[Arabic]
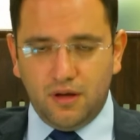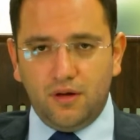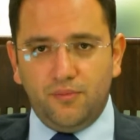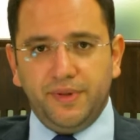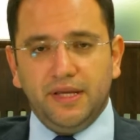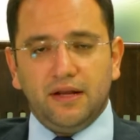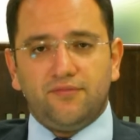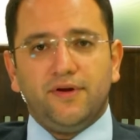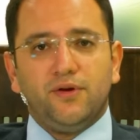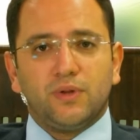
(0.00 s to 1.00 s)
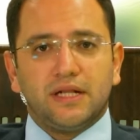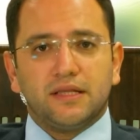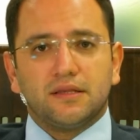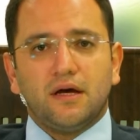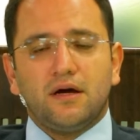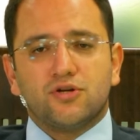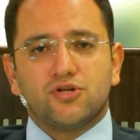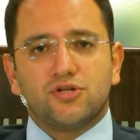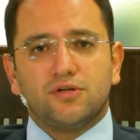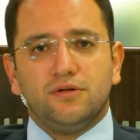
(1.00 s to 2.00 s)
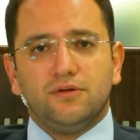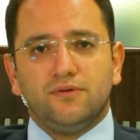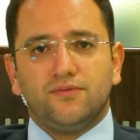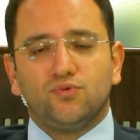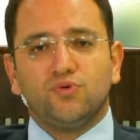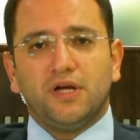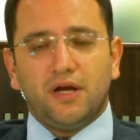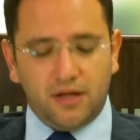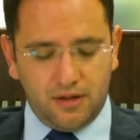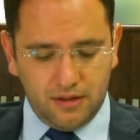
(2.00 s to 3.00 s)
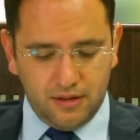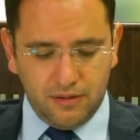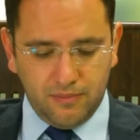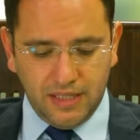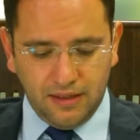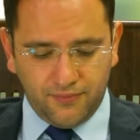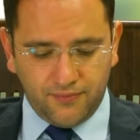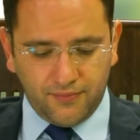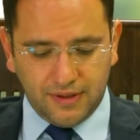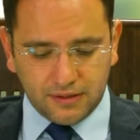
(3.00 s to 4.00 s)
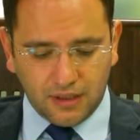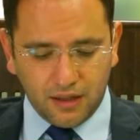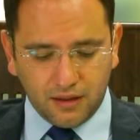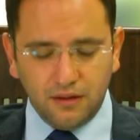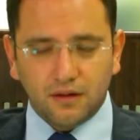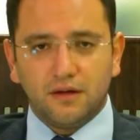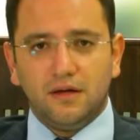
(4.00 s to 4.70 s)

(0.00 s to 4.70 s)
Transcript: آه، ب 2013 آه، افتتح الملف التحقيق